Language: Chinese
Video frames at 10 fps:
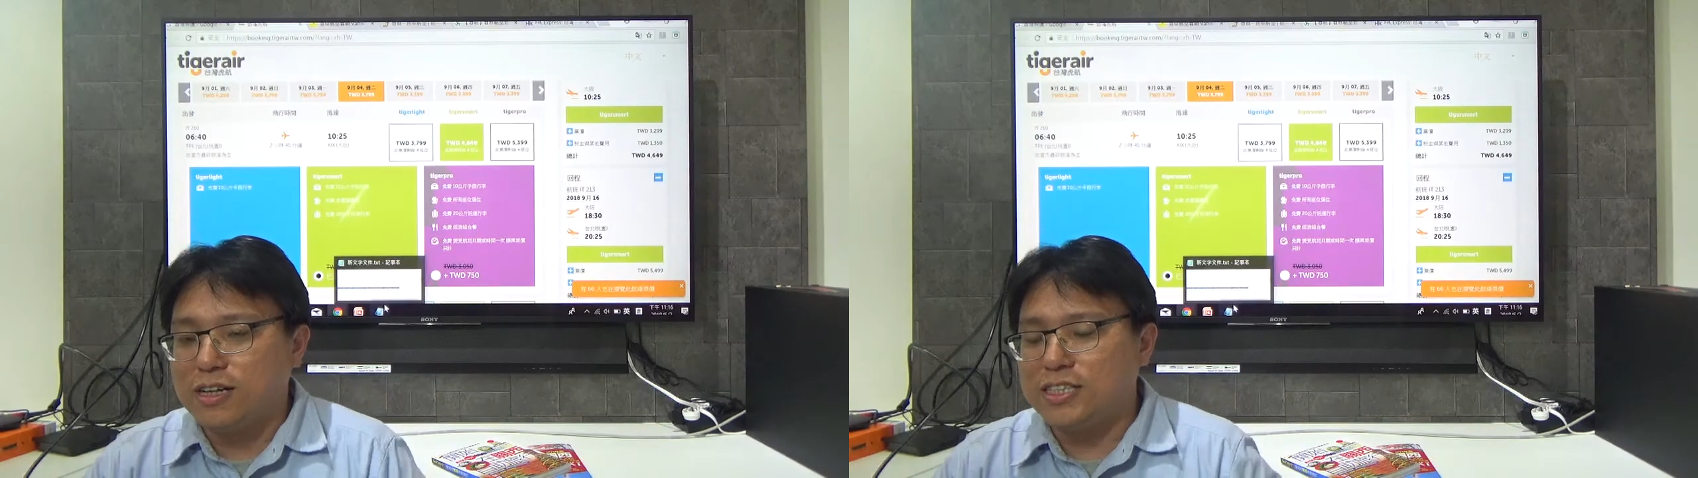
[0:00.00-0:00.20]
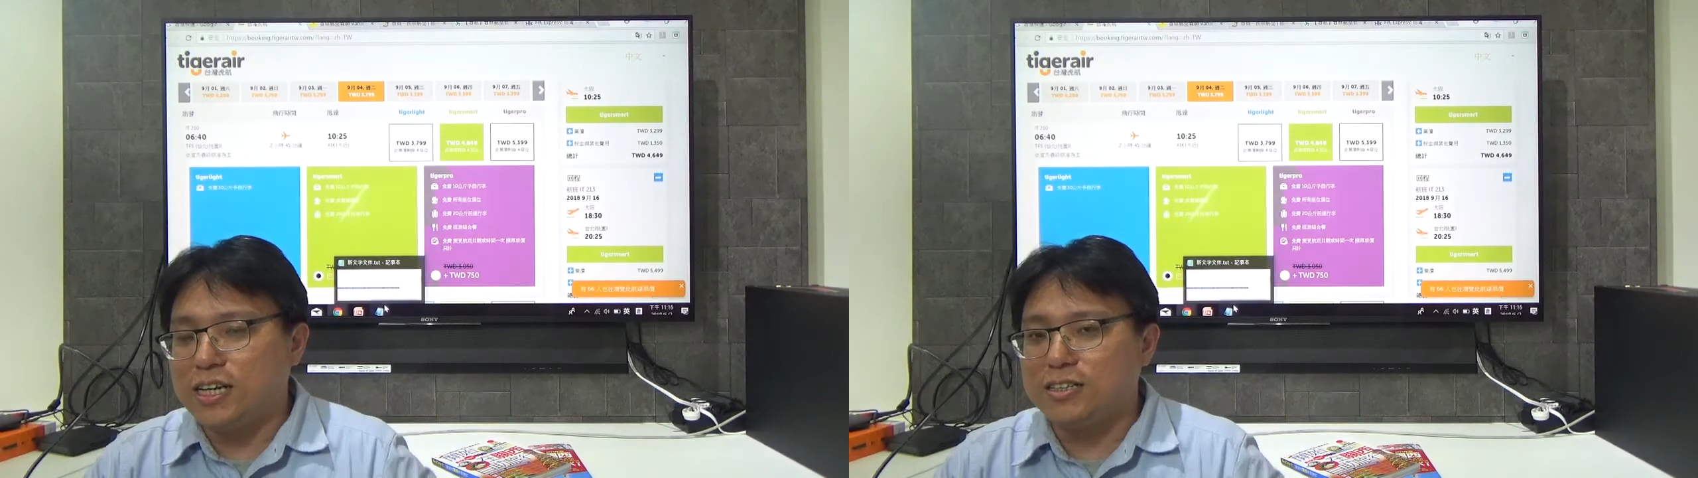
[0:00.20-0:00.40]

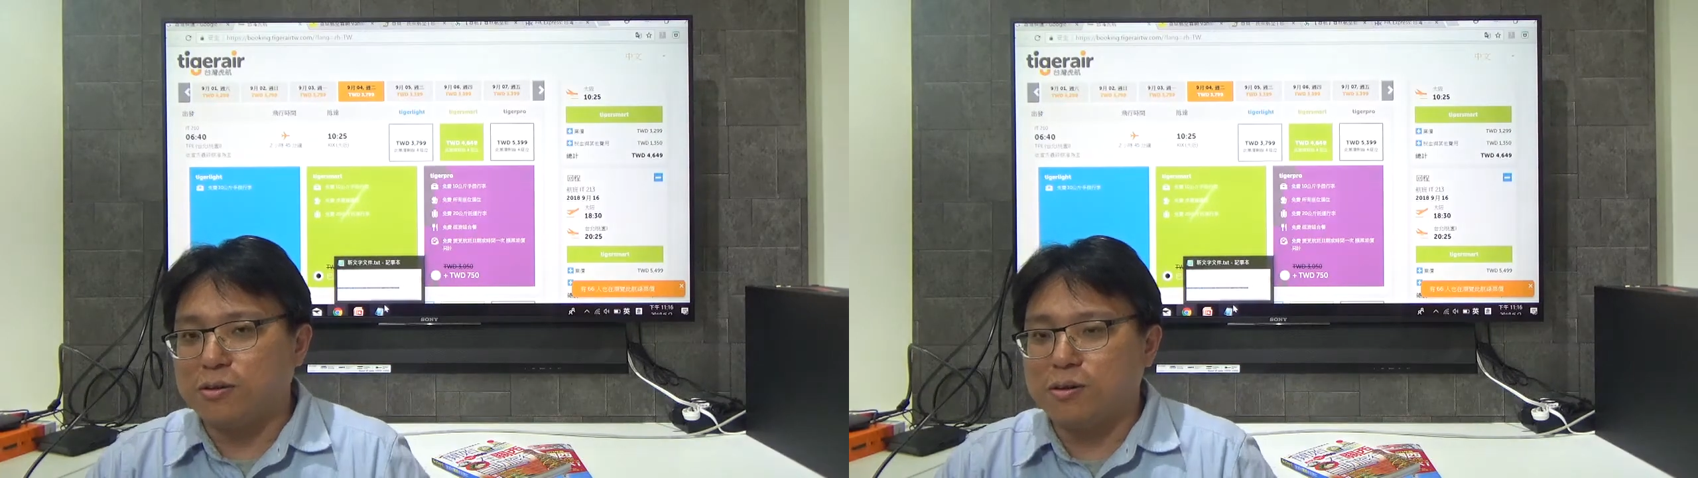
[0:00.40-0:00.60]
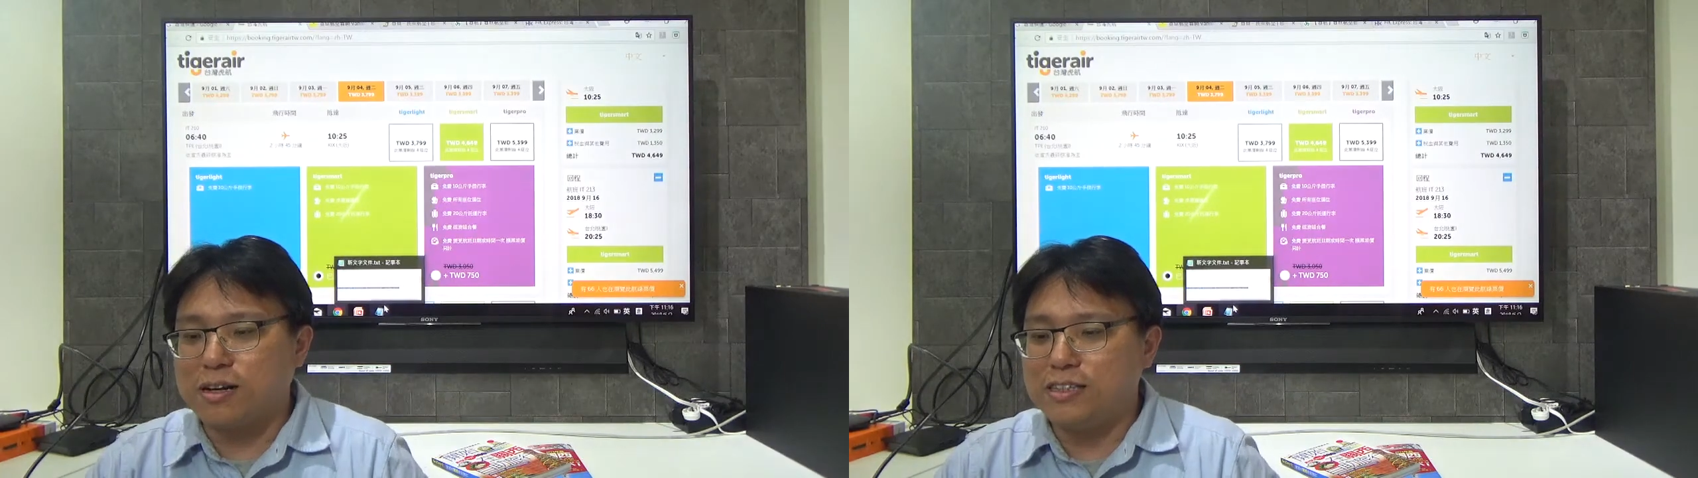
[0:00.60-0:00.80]
那现在怎
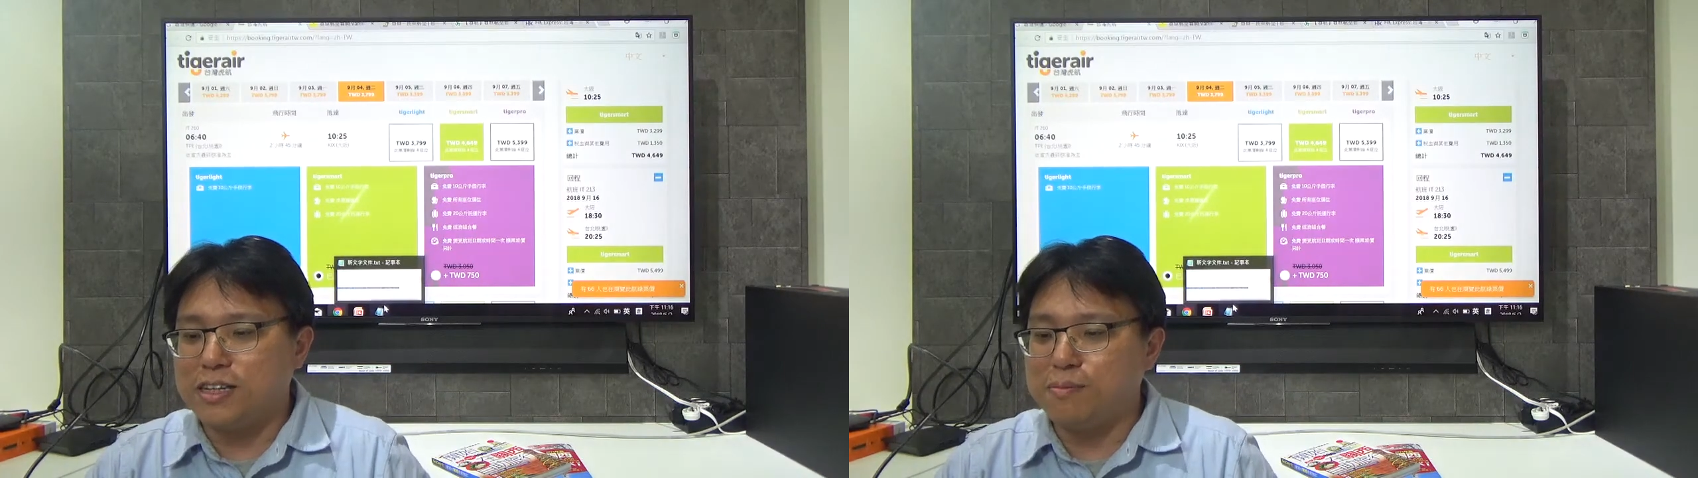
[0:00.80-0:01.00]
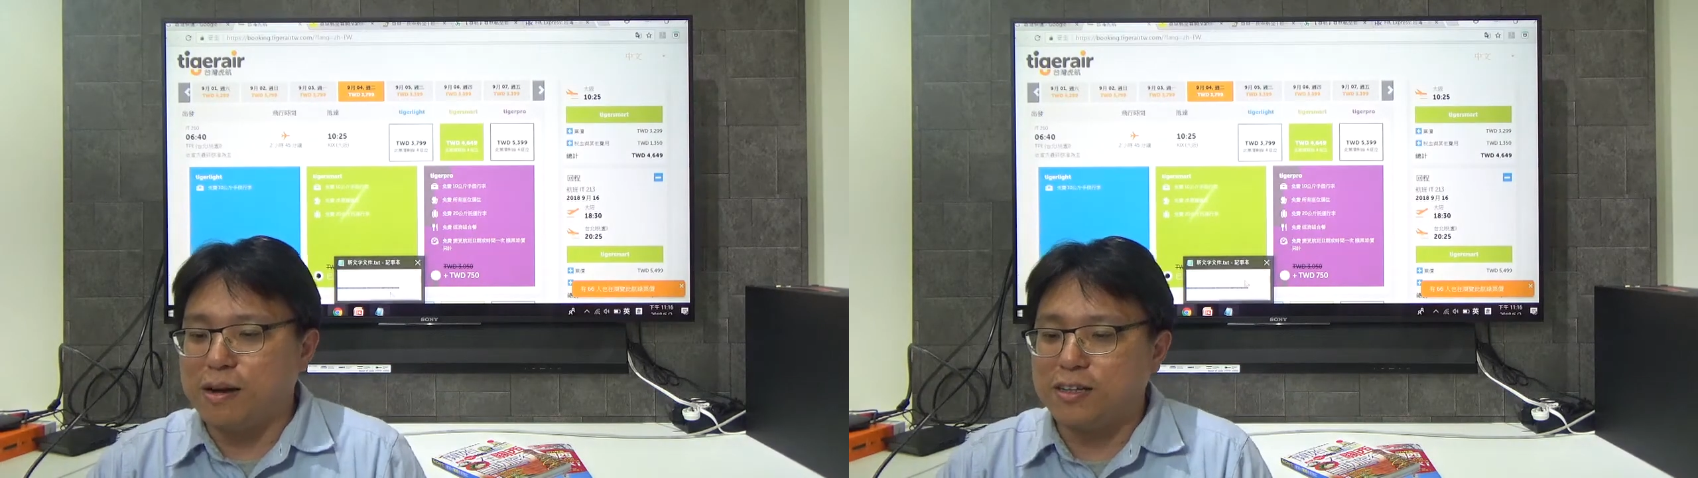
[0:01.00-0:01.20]
么看
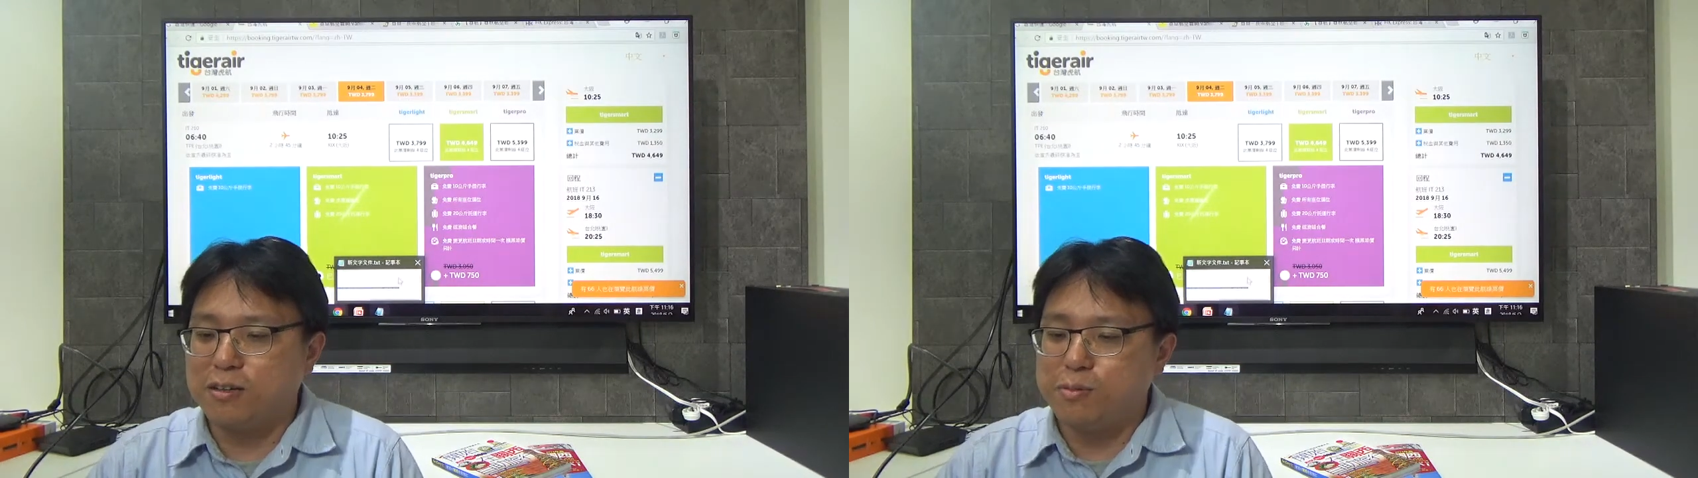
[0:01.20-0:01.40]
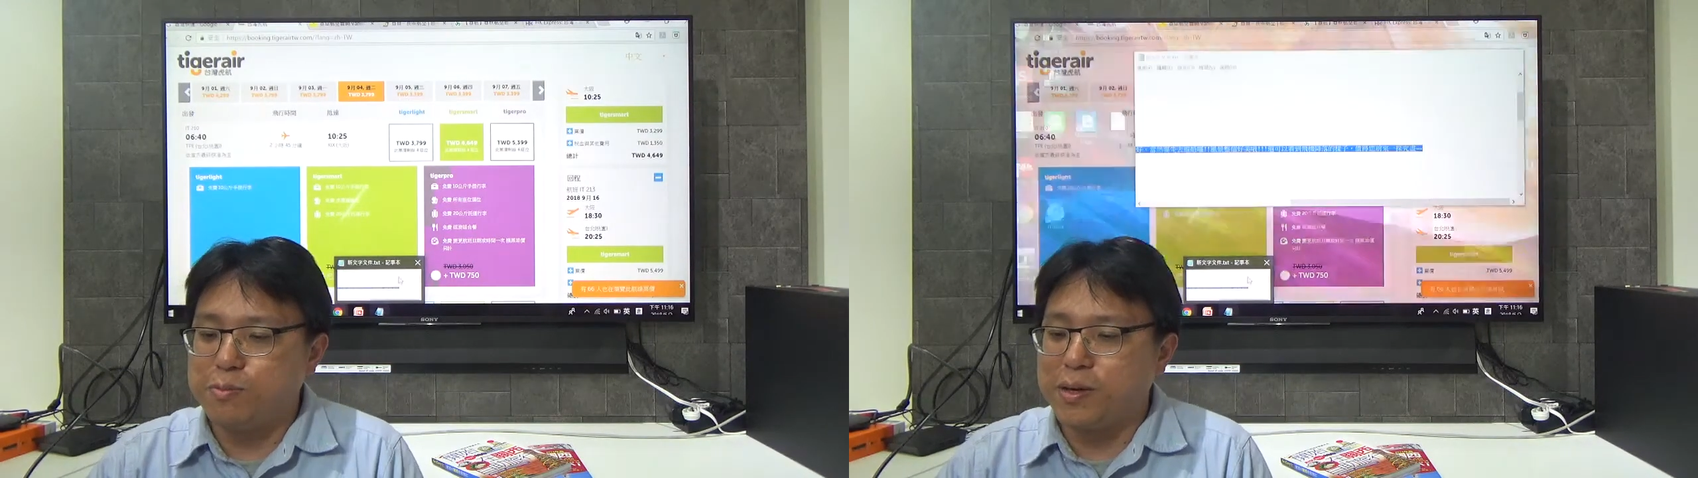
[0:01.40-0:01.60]
起来买
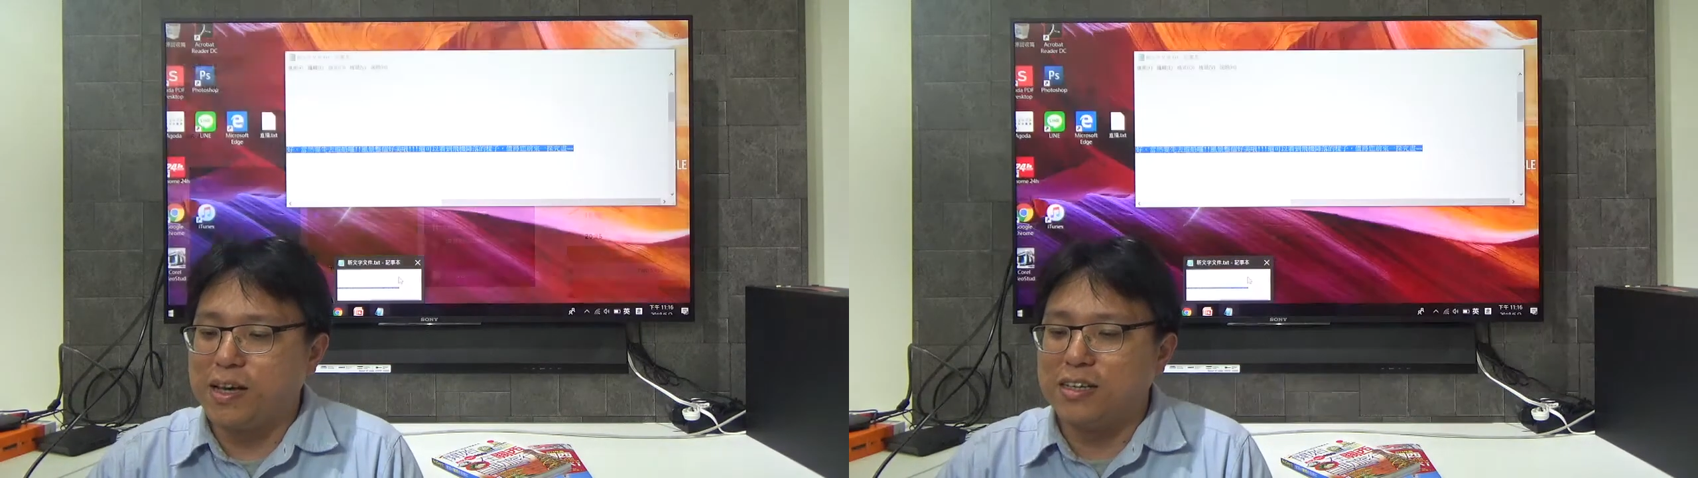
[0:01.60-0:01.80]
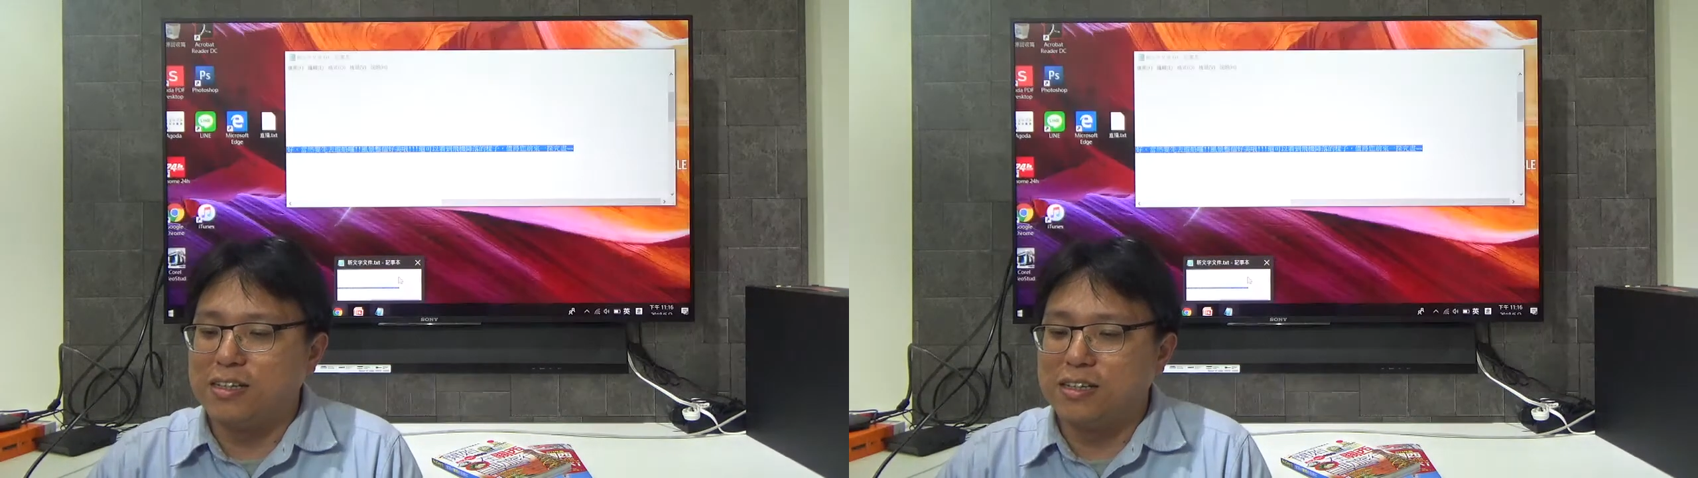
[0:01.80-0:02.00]
都不
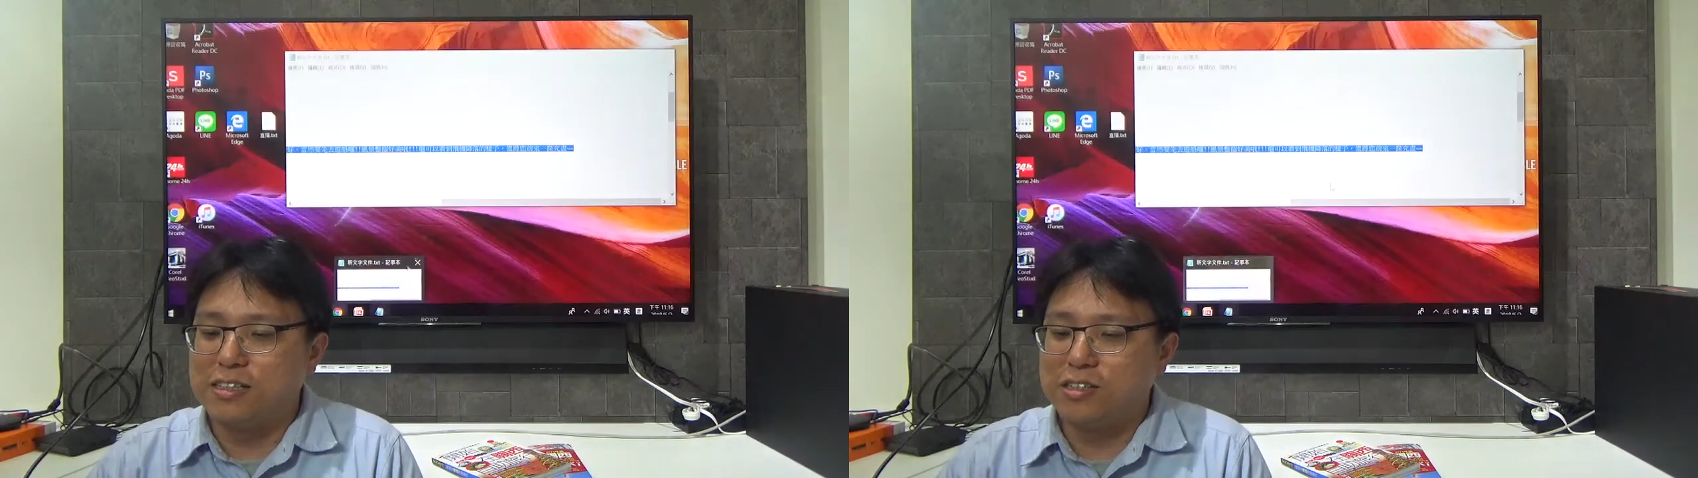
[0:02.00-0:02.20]
便宜了？